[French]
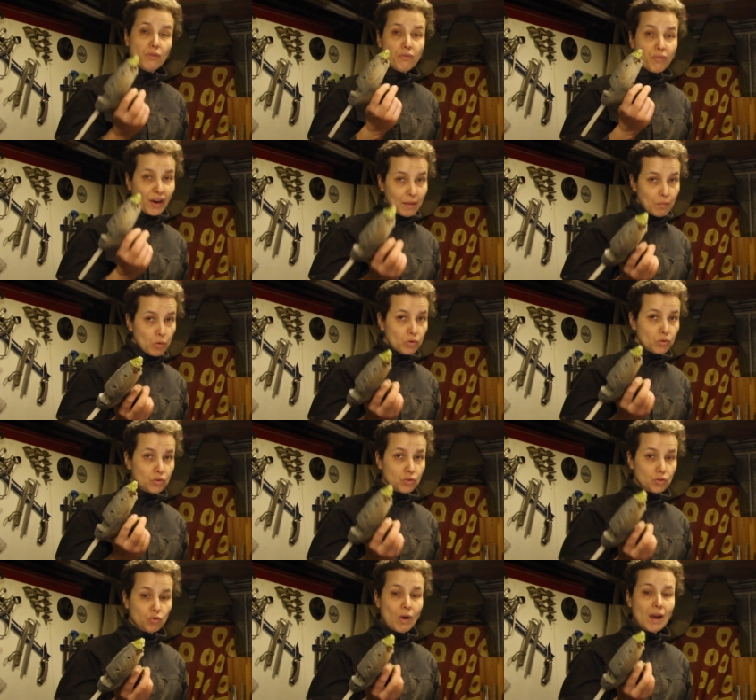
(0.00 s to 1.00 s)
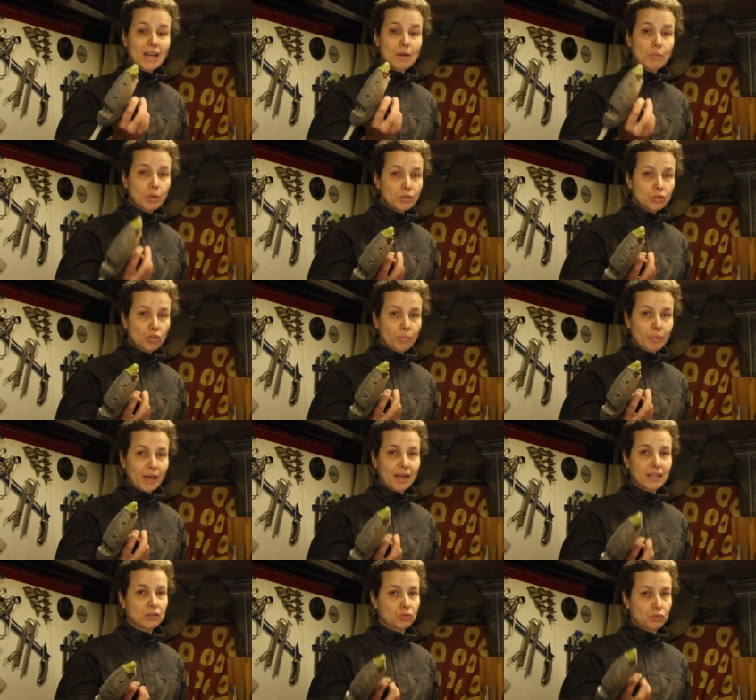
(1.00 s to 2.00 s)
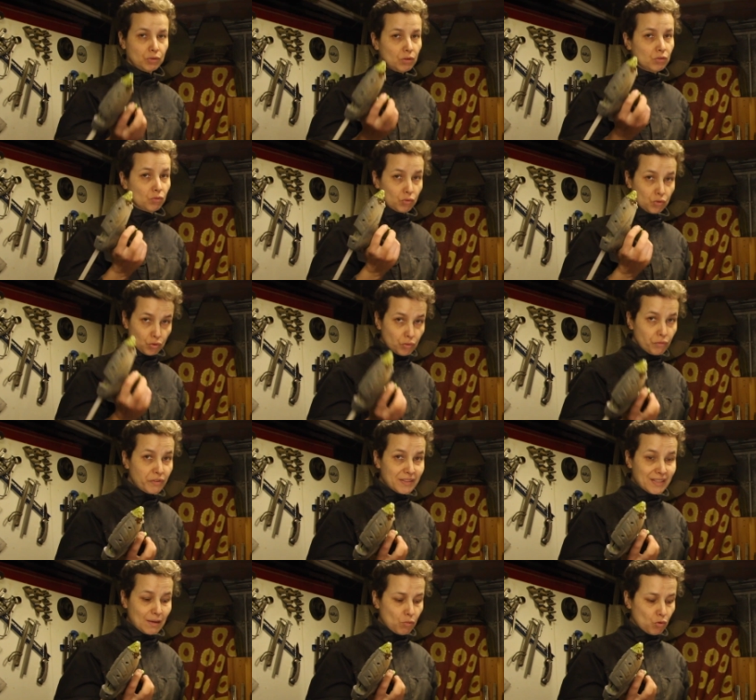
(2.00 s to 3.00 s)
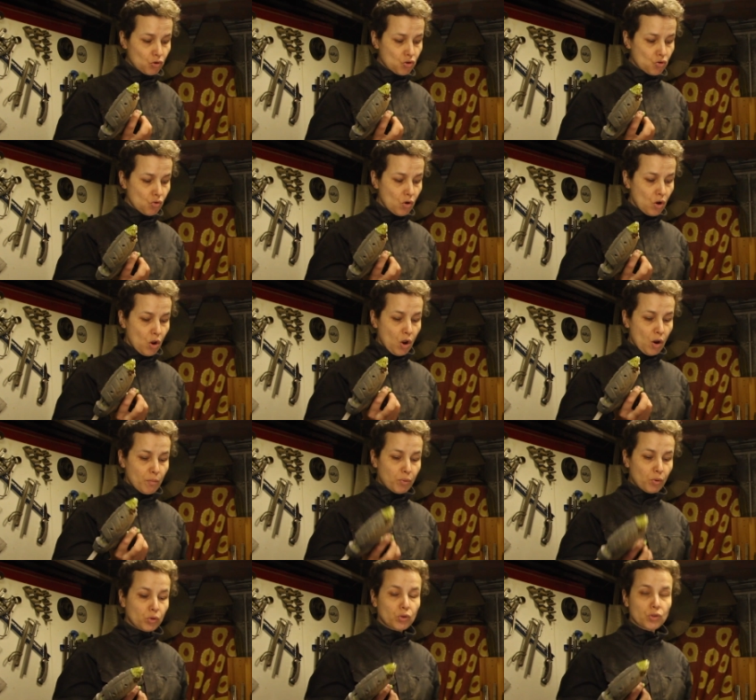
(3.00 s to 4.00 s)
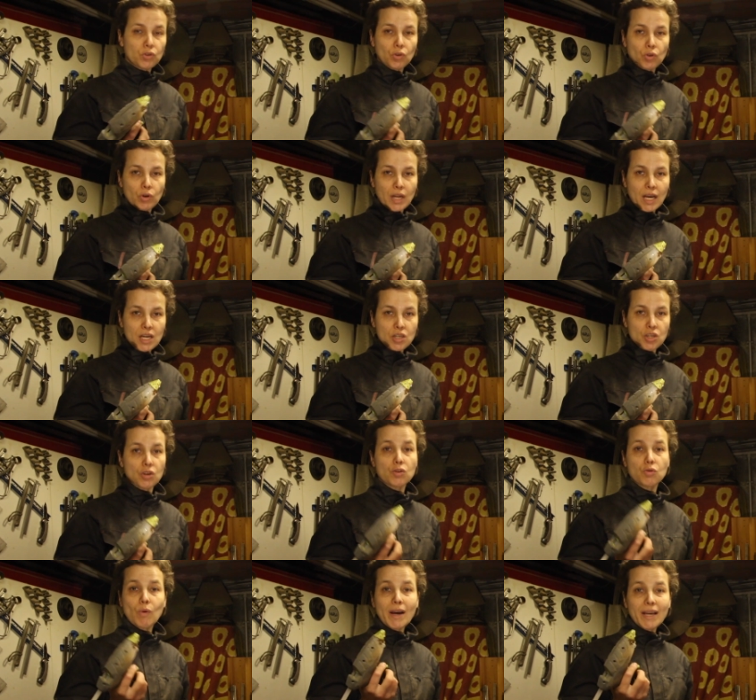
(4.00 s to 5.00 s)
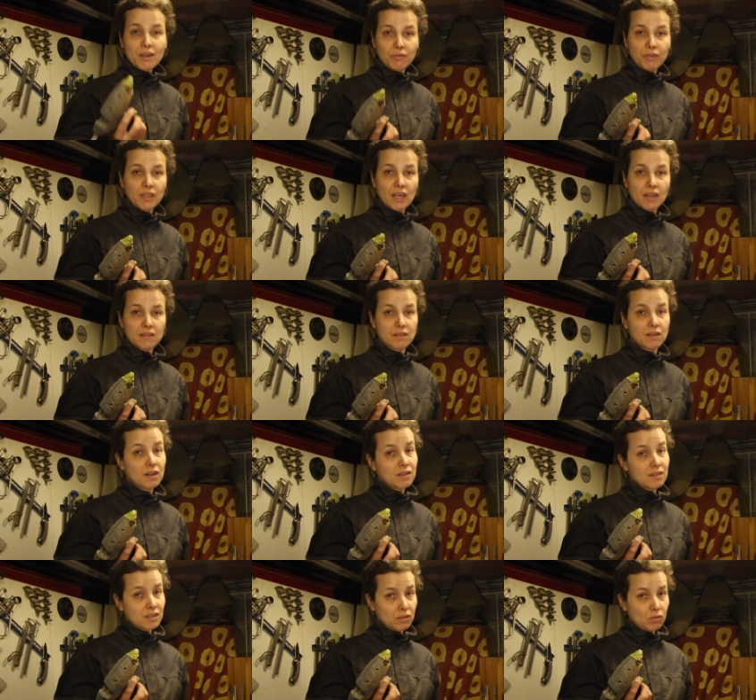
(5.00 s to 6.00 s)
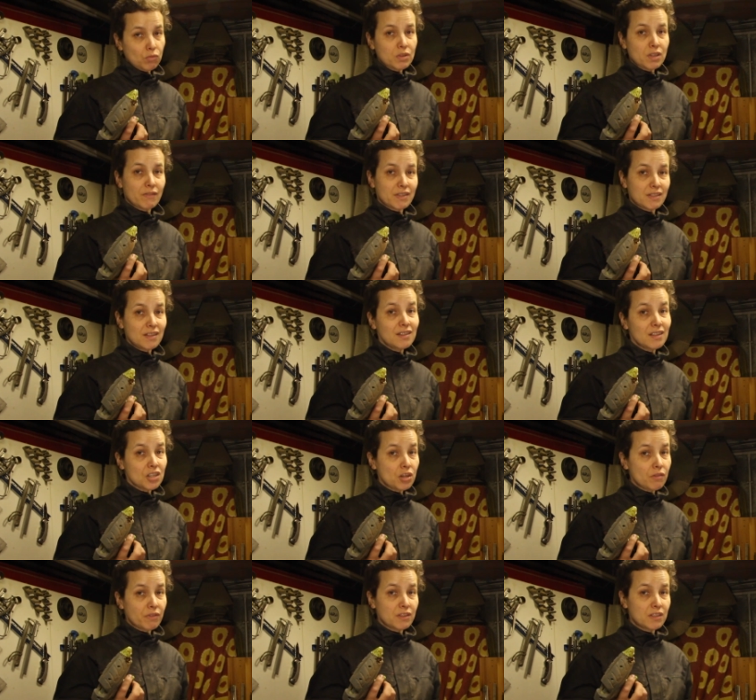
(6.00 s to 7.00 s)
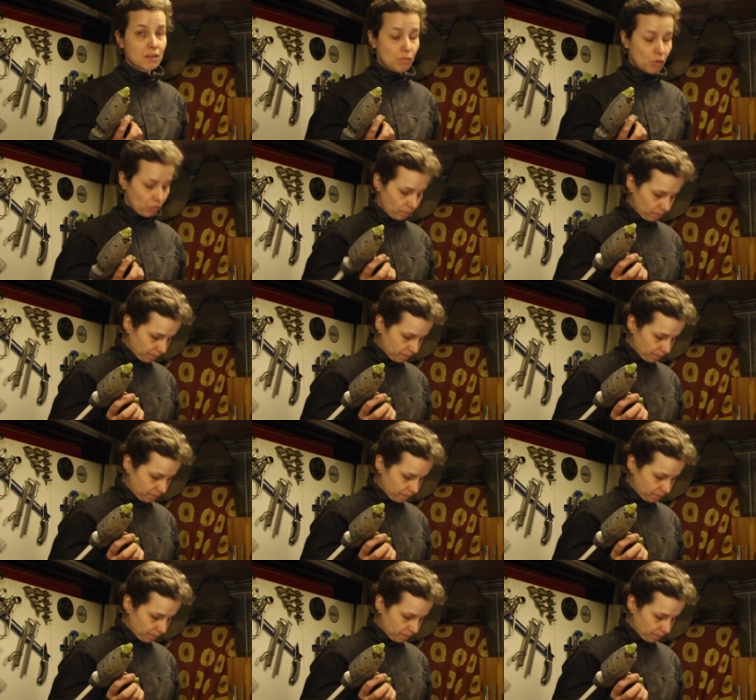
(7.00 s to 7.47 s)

Faut vraiment que ce soit à la bonne température, donc suffisamment chaud pour que ce collage soit efficace. Sinon ça va se détacher facilement.